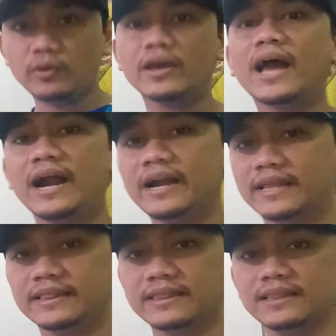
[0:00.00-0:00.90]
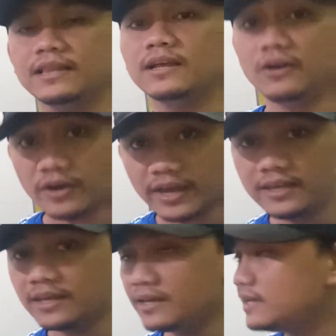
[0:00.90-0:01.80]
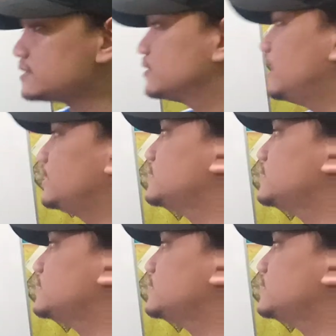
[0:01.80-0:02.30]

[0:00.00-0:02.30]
mo yung current. Okay? So, that